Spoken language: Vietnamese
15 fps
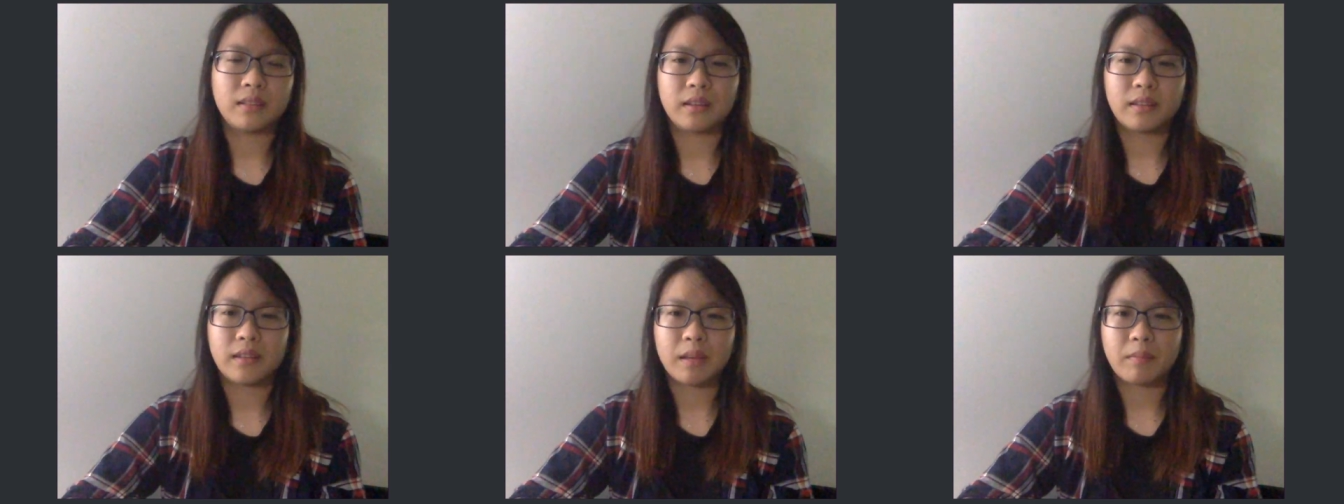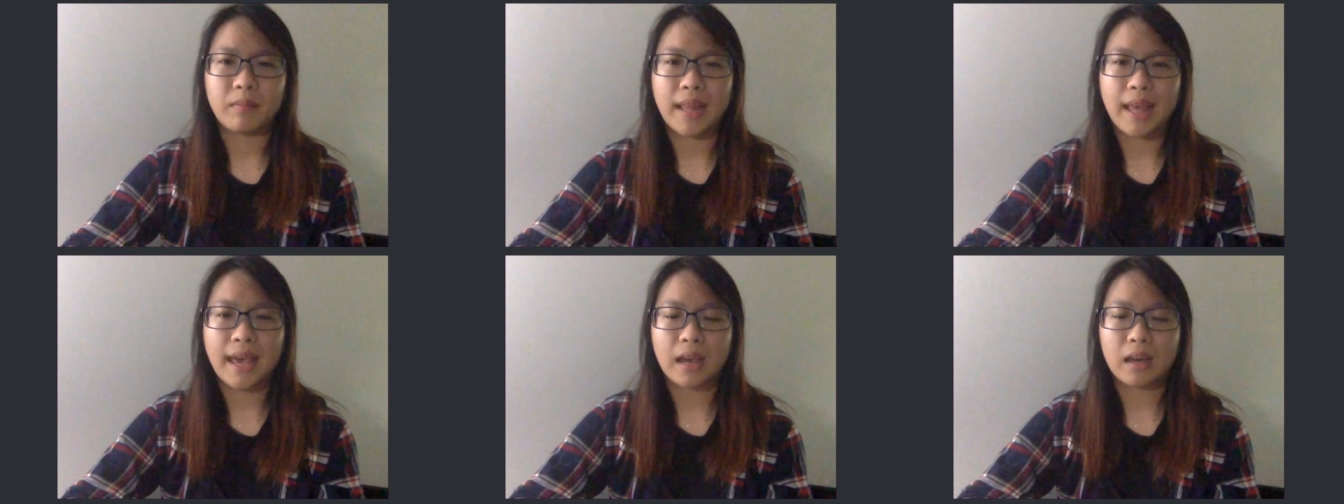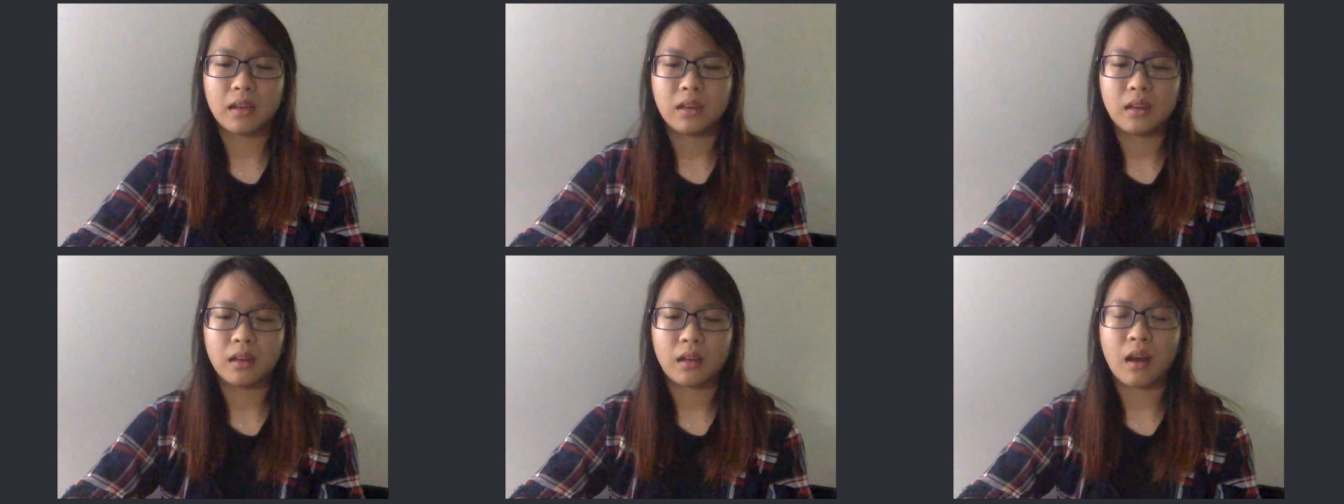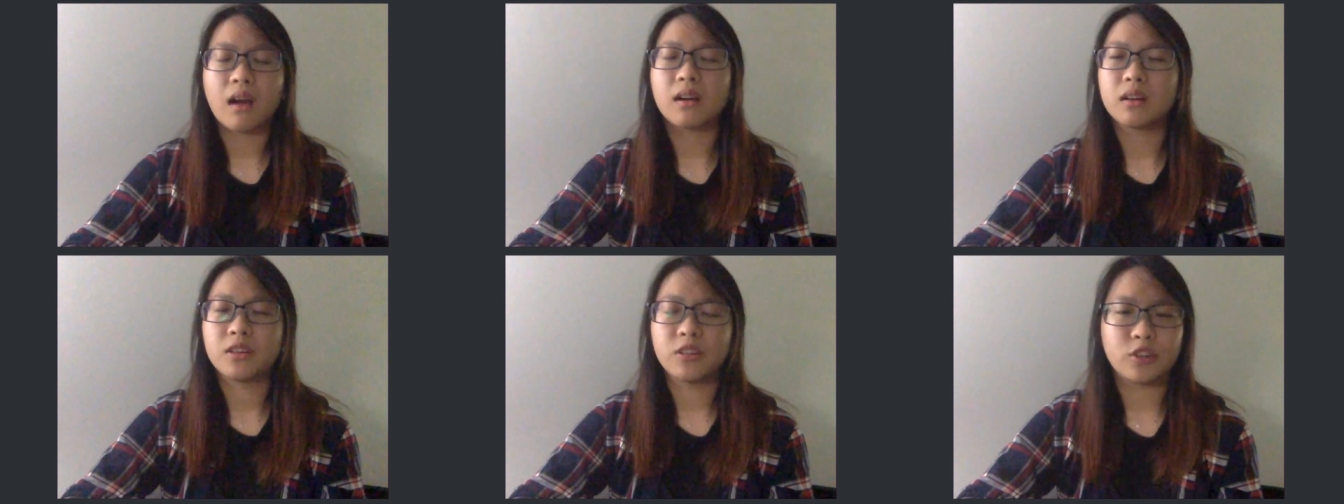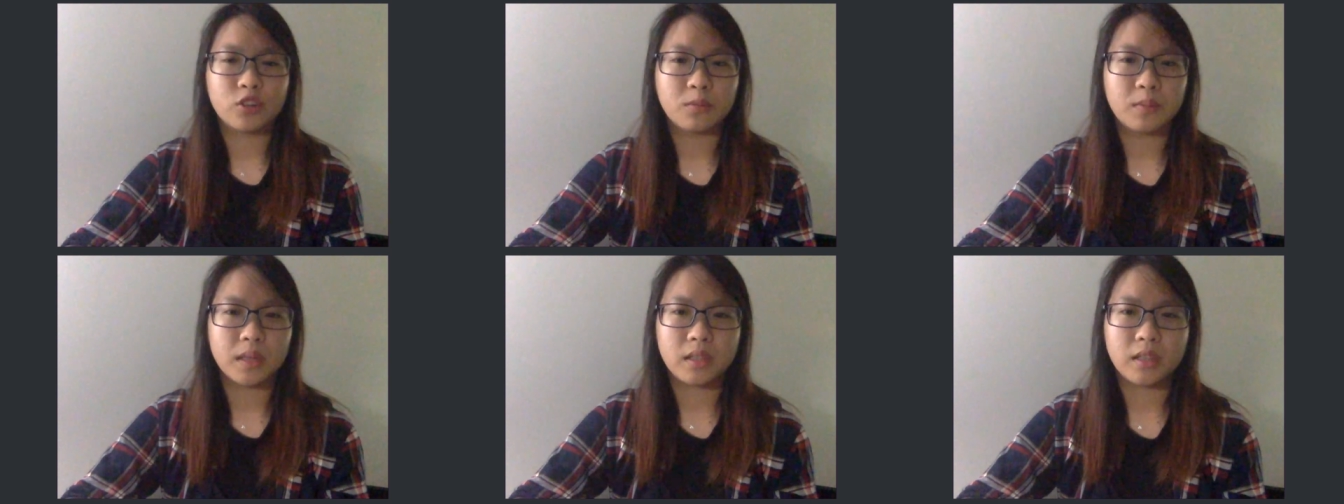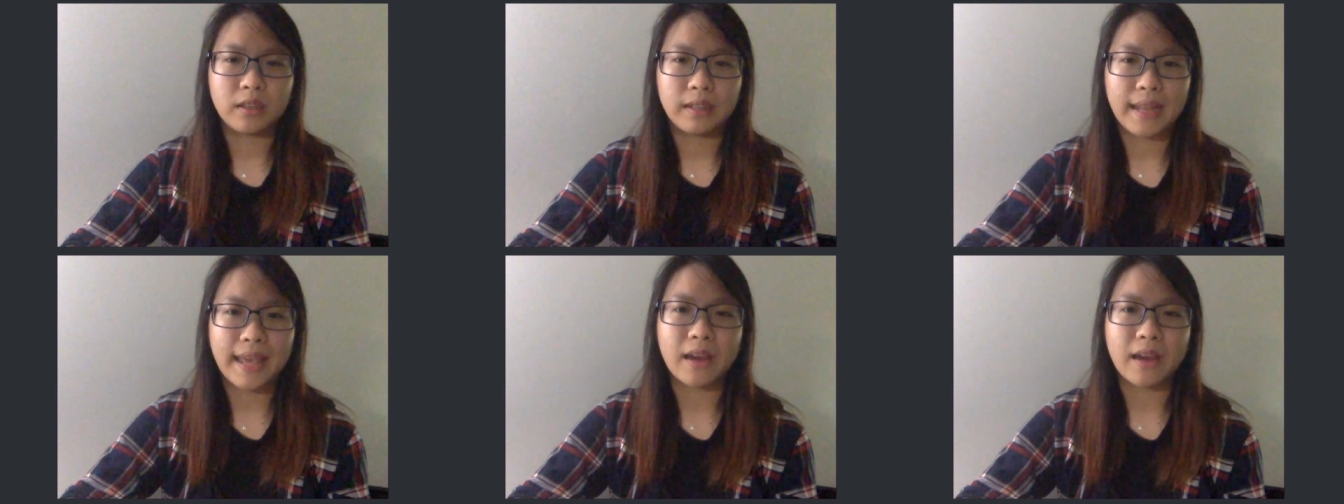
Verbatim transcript: để xem là con người của mình như thế